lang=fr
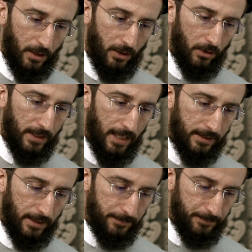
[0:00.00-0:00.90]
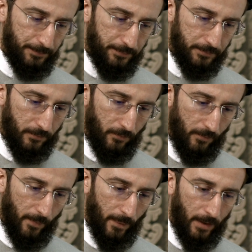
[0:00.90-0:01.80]
regardez,
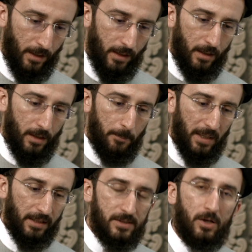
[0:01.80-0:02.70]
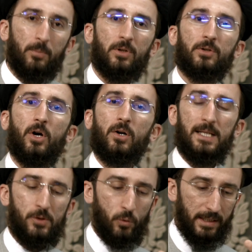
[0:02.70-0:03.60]
par exemple, dans
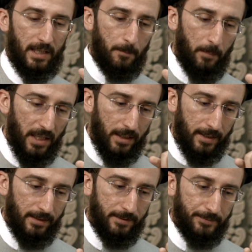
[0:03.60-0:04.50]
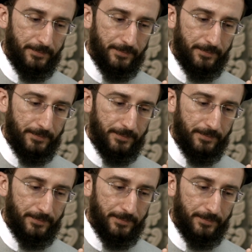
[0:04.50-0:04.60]
la sourate al-Baqarah,